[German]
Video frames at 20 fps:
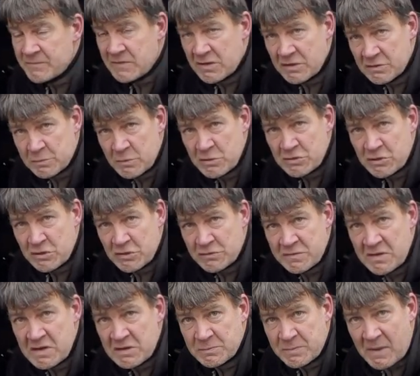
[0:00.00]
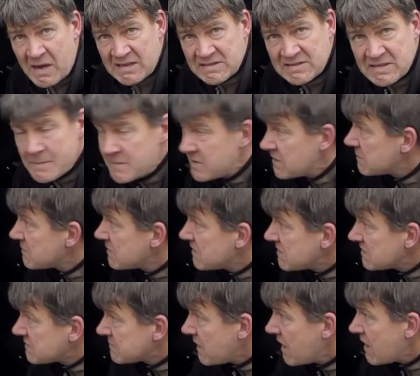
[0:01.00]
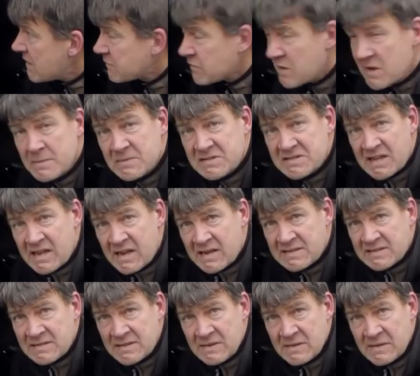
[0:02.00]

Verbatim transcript: Ich wünsche euch viel Spaß damit, mit diesem Airframe-Zelt.